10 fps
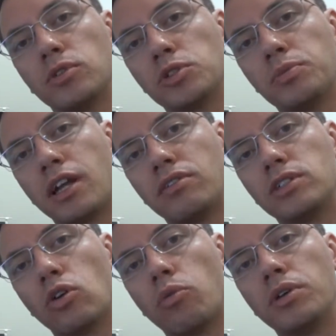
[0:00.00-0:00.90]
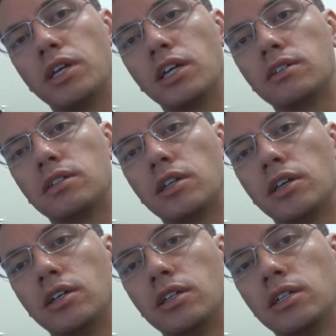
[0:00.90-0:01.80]
Vamos esperar ver se a Robbie King
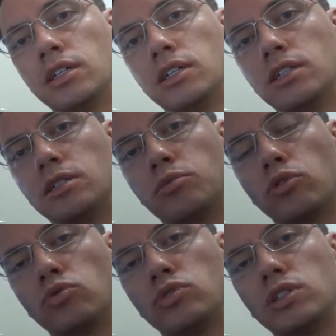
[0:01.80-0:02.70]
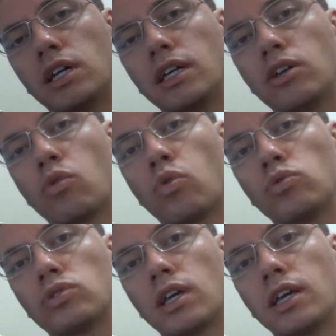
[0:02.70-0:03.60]
se, se pronuncia aí,
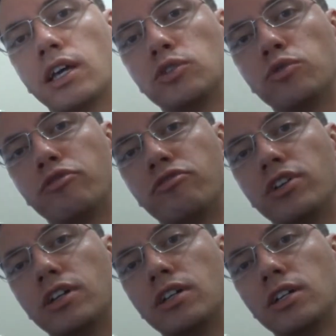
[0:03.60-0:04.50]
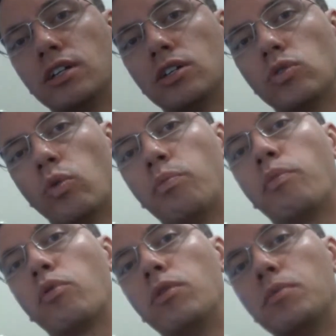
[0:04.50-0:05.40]
consegue resolver o
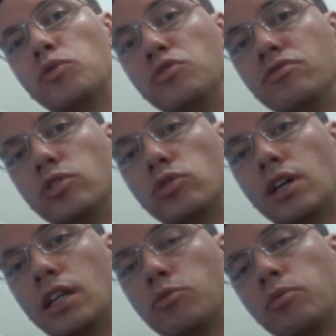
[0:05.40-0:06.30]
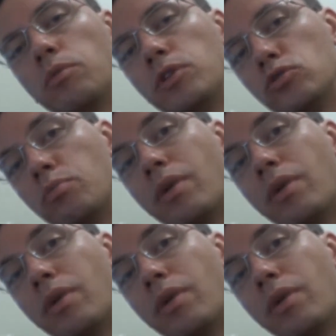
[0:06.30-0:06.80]
problema do envio, tá ali, pelo menos